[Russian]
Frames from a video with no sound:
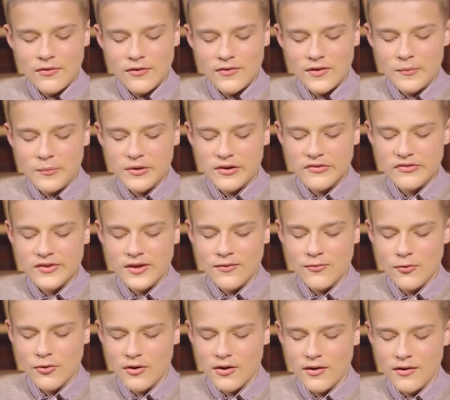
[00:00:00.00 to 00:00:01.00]
Во время
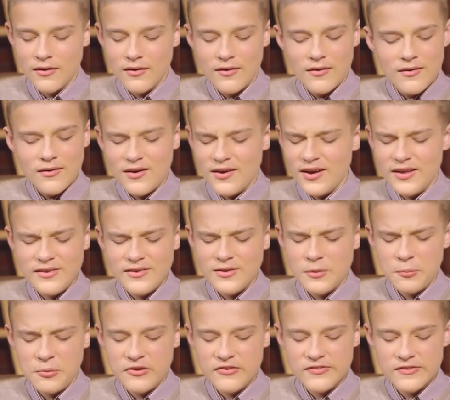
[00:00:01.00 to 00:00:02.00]
разговора
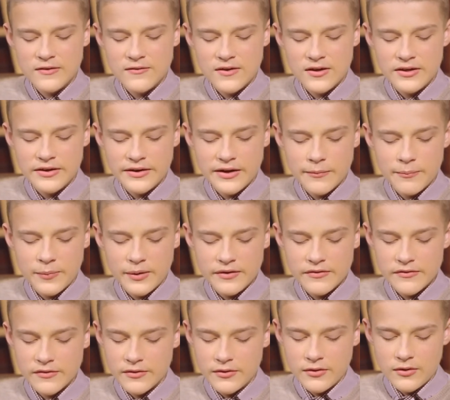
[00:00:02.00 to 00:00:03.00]
они не переставали
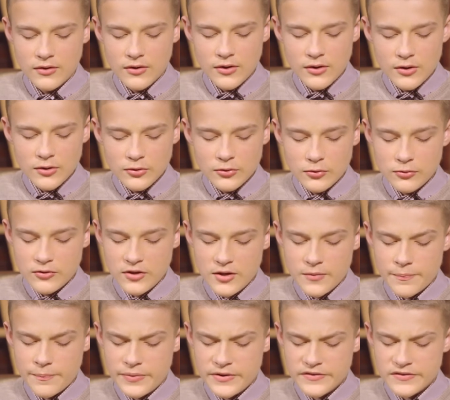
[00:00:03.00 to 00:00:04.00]
копать.
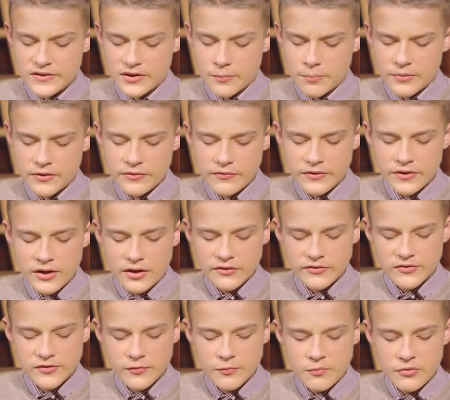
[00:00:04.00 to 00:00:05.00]
Туннель быстро
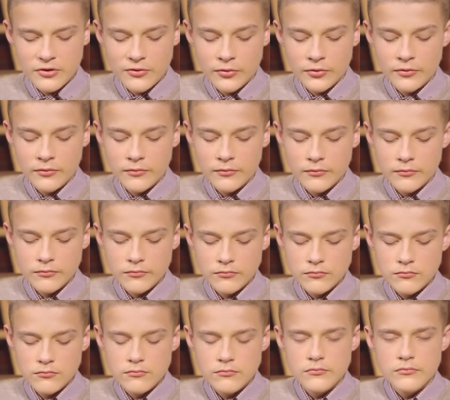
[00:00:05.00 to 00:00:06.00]
продвигался вперед.
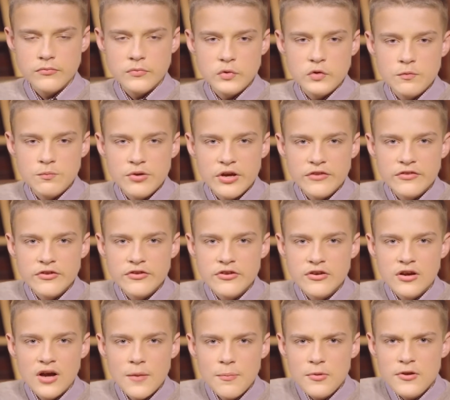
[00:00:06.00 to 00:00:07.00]
«Тебя
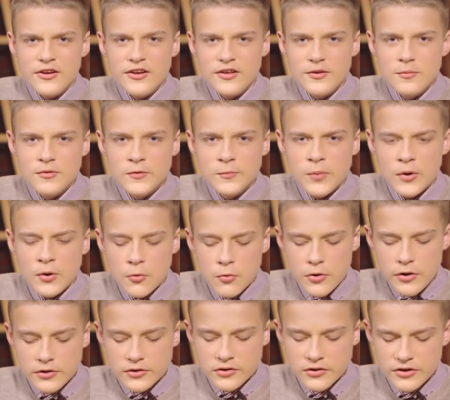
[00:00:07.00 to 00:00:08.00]
это ни капельки не
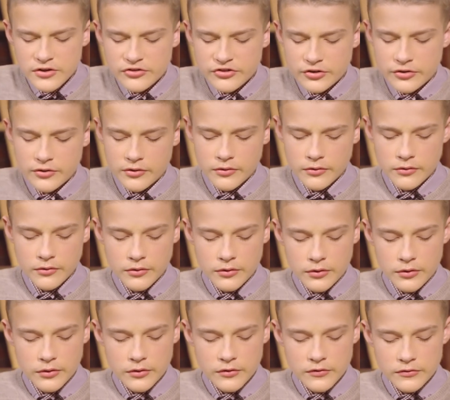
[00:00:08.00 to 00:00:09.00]
беспокоит, Рыжик?» –
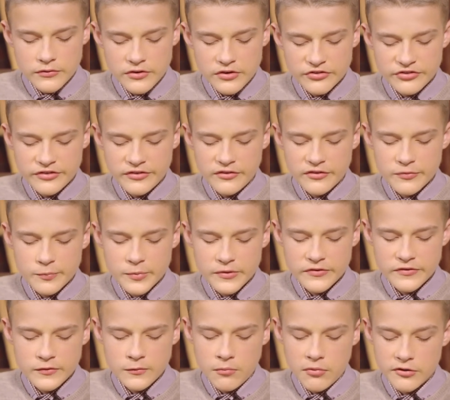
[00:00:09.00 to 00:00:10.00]
неожиданно
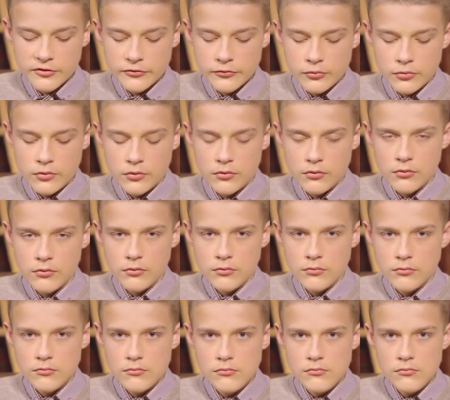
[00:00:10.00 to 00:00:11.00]
спросил Барсук.
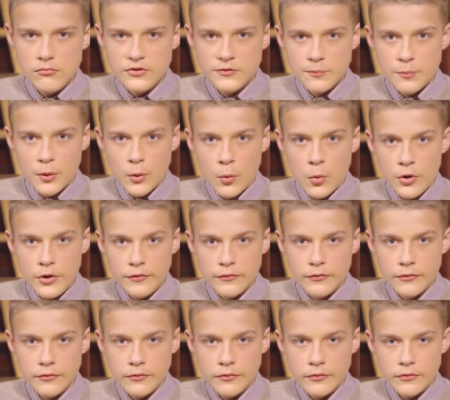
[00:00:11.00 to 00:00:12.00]

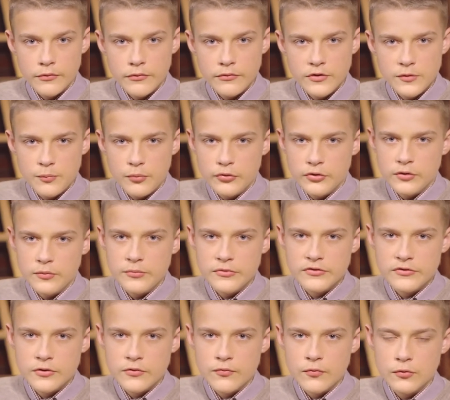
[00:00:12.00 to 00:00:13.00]
«Беспокоит?» – не понял
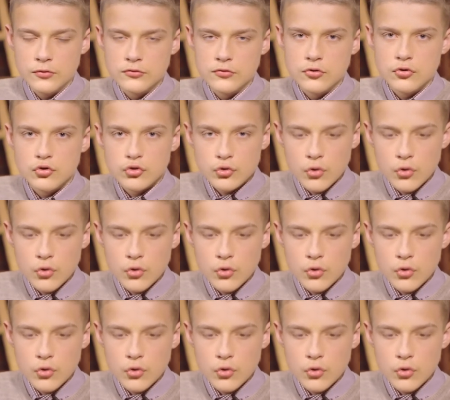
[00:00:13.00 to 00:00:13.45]
мистер Фокс.